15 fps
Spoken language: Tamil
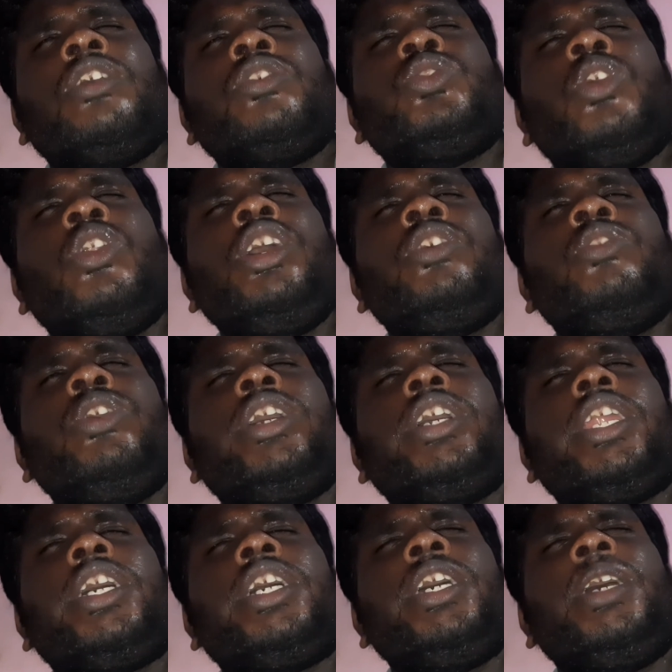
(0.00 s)
சொல்லி
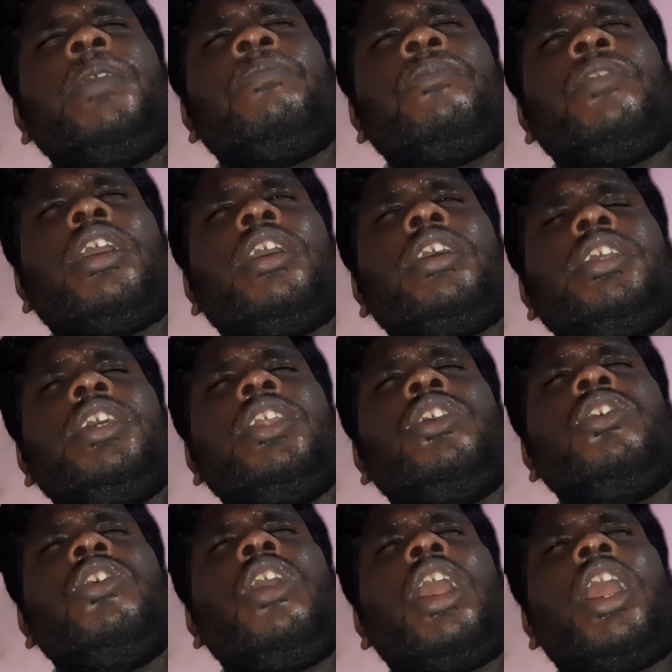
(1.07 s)
கொடுக்கறக்கு
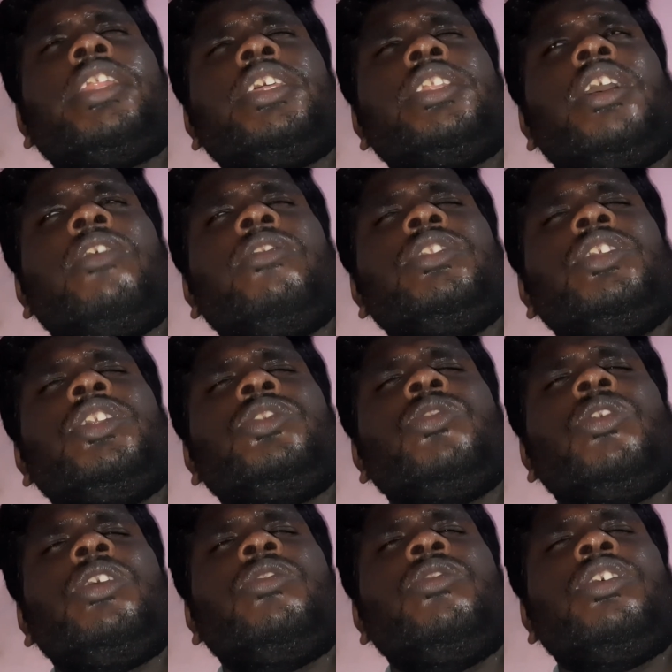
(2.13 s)
இருக்கோ அதை தான் வந்துட்டு
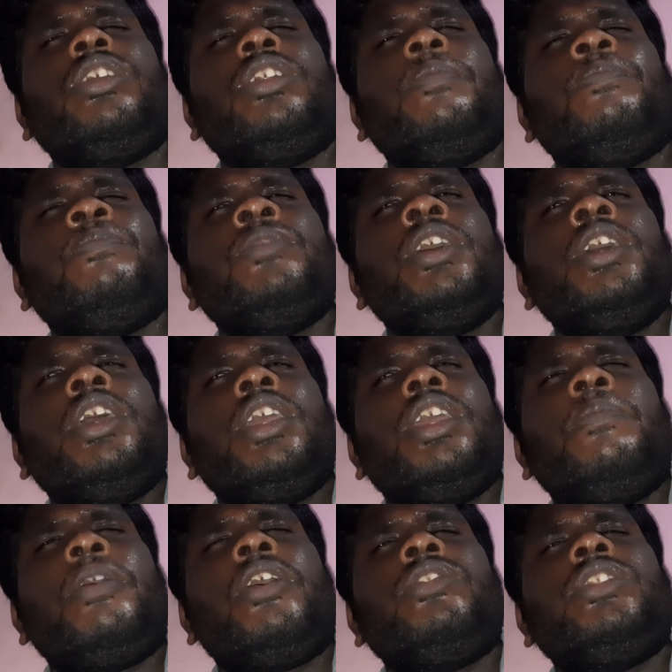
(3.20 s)
சொல்லி கொடுக்கணும்
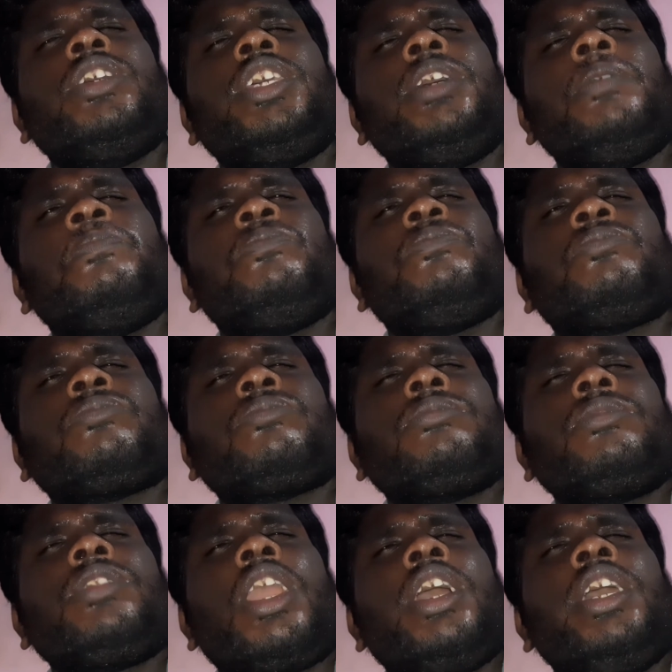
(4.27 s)
இப்போ வந்துட்டு
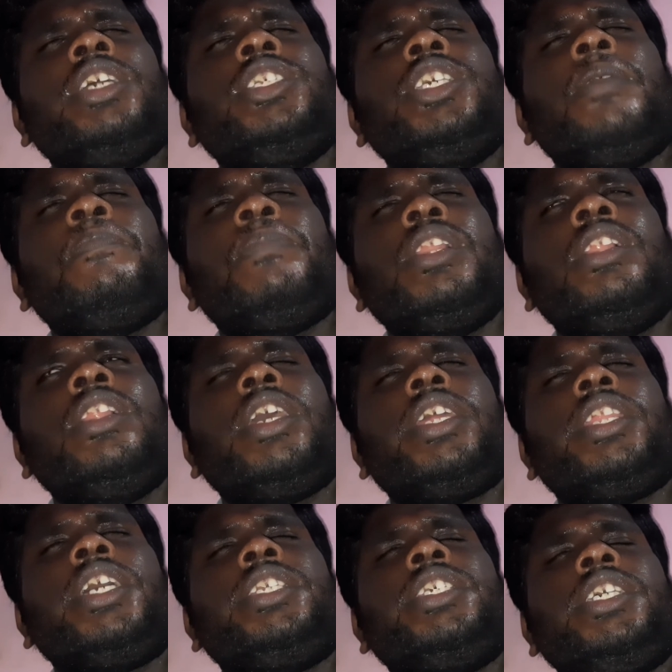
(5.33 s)
எக்ஸாம்பிள்
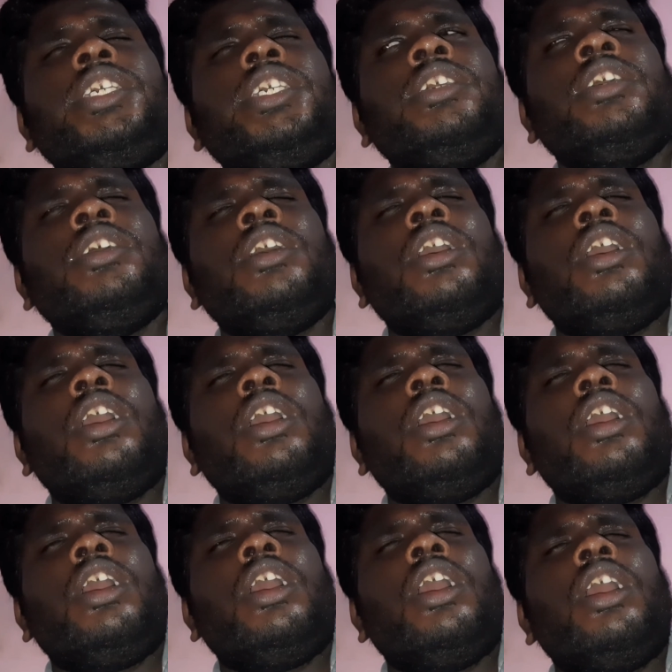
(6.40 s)
ஏதாச்சும்
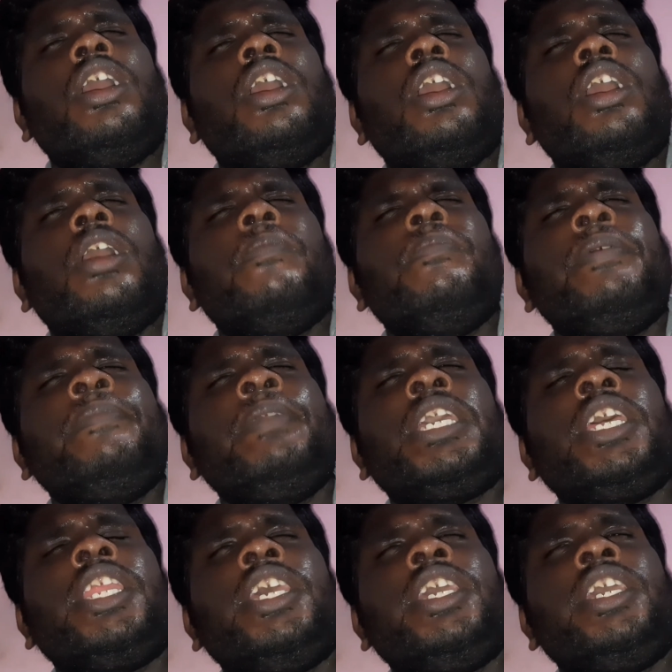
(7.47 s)

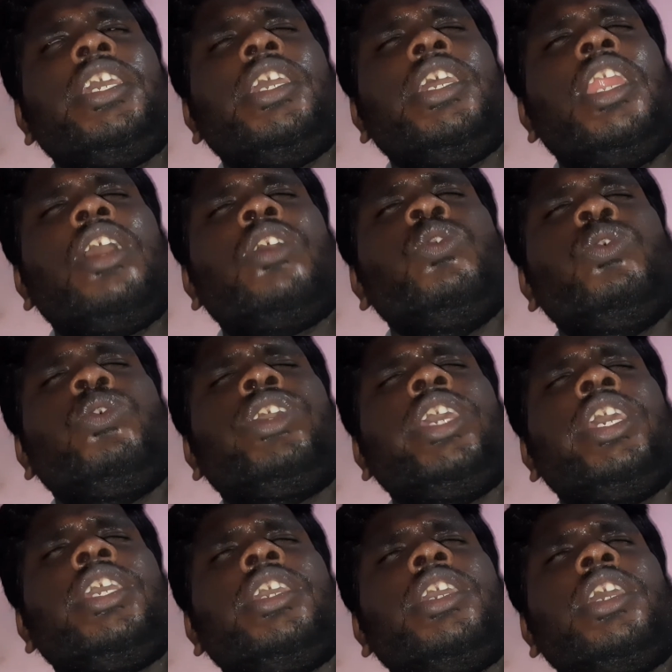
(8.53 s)
மிமிக்ரி இல்லை
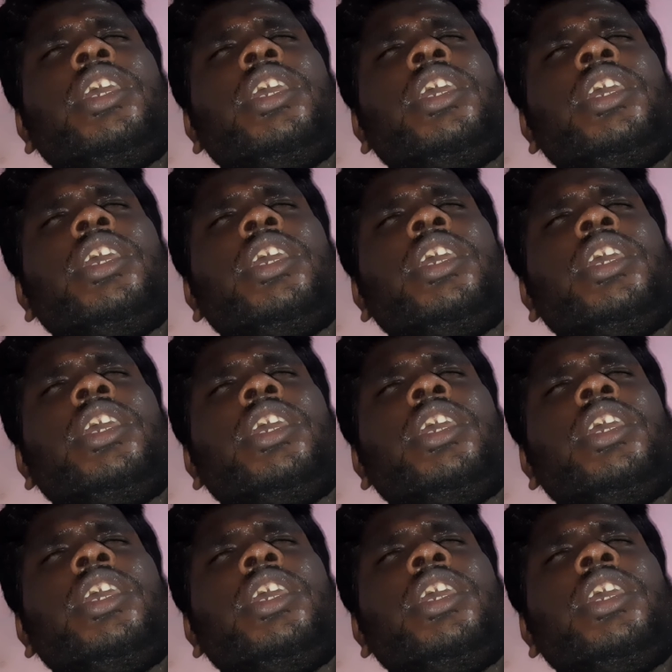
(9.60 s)
குக்கிங்